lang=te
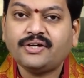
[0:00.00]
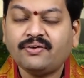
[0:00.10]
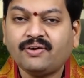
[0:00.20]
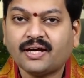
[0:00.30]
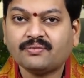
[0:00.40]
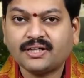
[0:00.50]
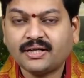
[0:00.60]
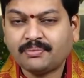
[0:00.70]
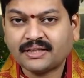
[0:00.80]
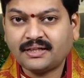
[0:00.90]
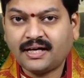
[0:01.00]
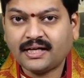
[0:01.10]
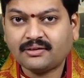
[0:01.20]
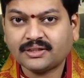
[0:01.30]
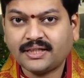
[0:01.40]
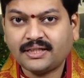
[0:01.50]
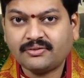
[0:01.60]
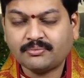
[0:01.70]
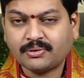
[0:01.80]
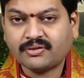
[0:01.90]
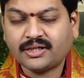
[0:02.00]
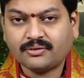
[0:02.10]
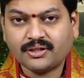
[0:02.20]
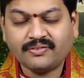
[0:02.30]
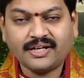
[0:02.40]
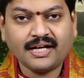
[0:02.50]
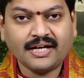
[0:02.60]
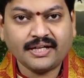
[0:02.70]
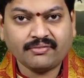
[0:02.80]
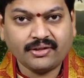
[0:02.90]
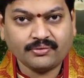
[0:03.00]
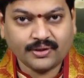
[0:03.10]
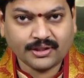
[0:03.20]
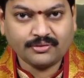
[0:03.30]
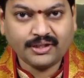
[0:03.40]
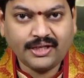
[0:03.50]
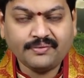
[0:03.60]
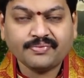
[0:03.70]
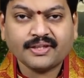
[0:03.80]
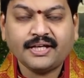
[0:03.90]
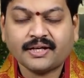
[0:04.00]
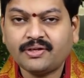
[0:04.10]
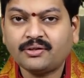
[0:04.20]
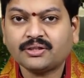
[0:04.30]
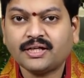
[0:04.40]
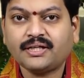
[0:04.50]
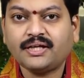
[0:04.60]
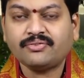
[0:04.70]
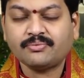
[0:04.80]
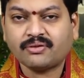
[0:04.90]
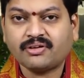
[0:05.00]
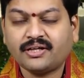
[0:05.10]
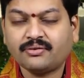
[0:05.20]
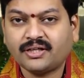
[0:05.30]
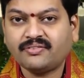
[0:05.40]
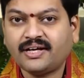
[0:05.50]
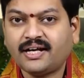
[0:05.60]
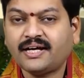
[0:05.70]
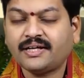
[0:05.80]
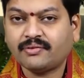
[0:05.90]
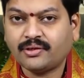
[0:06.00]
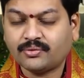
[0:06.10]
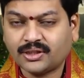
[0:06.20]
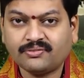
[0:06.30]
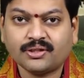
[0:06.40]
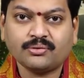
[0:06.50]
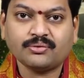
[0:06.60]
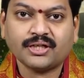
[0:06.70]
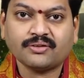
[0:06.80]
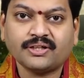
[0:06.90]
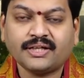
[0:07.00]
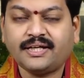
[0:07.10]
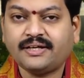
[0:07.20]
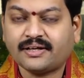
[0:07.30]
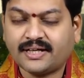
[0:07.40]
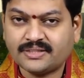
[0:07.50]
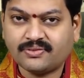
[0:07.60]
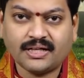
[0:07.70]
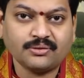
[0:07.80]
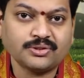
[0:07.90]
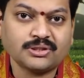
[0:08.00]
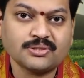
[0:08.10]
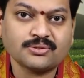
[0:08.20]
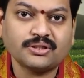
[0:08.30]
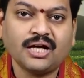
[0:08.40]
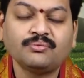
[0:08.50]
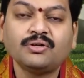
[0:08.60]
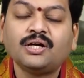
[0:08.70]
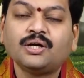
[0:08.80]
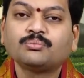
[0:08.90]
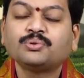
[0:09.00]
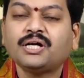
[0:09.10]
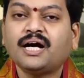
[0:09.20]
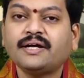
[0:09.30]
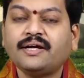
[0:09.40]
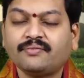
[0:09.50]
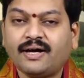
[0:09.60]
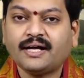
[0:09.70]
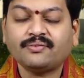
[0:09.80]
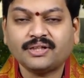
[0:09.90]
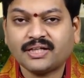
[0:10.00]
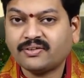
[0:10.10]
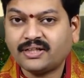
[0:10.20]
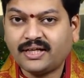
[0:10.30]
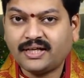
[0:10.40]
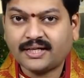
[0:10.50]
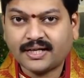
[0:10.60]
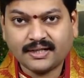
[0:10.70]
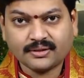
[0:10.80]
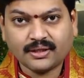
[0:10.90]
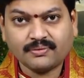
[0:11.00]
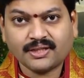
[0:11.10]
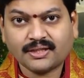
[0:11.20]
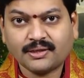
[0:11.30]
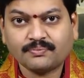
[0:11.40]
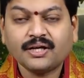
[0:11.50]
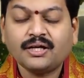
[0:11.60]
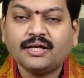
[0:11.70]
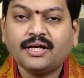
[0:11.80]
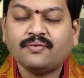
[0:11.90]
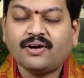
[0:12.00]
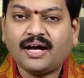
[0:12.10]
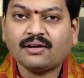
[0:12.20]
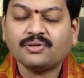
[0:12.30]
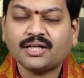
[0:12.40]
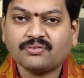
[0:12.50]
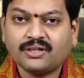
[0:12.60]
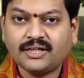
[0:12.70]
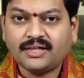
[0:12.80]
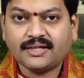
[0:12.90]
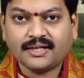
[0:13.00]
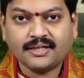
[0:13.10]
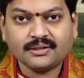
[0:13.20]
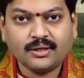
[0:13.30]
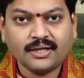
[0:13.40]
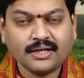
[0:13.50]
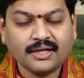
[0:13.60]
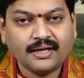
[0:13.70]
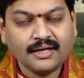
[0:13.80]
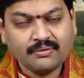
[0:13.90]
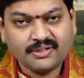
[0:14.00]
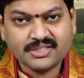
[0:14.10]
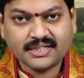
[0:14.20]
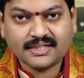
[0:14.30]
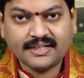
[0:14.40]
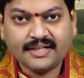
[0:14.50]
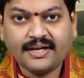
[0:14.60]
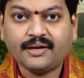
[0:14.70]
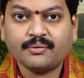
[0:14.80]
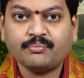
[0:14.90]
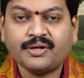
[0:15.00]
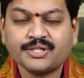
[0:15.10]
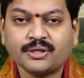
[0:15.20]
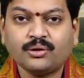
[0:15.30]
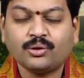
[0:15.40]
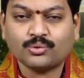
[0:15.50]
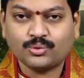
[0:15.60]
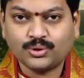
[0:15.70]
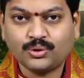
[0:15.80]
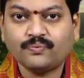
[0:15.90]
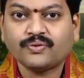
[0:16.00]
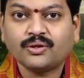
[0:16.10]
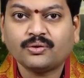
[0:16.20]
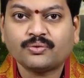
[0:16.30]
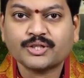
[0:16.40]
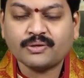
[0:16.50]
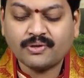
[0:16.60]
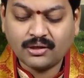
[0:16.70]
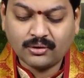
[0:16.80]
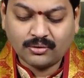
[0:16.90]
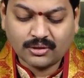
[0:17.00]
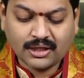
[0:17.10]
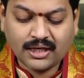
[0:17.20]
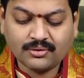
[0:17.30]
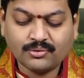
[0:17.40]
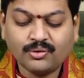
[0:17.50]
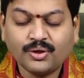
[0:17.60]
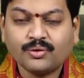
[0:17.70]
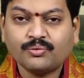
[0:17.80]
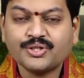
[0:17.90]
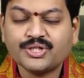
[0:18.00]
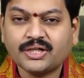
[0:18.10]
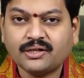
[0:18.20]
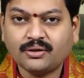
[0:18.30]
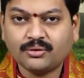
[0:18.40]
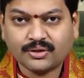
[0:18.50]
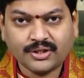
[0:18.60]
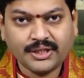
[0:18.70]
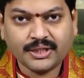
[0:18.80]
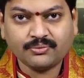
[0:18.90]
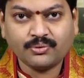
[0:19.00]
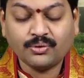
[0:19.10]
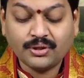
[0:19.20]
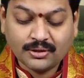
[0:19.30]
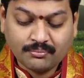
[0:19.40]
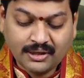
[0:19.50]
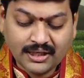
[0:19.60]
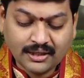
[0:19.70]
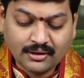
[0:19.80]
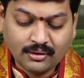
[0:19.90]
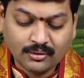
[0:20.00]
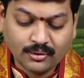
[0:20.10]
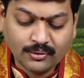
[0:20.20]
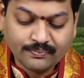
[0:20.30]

ఈ వారం అంటే పద్నాలుగవ తేదీ ఫిబ్రవరి రెండు వేల ఇరవై ఒకటి నుండి ఇరవయో తేదీ ఫిబ్రవరి రెండు వేల ఇరవై ఒకటి వరకు ఉన్నటువంటి రాశిఫలాల గురించి తెలుసుకుందాం ముందుగా ఈ వారం ఉన్నటువంటి గ్రహగతులు గమనిద్దాం ఈ వారం ఉన్నటువంటి గ్రహగతులు గనక గమనించినట్లయితే మేషంలో కుజుడు వృషభంలో రాహు వృచ్చికంలో కేతువు మకరంలో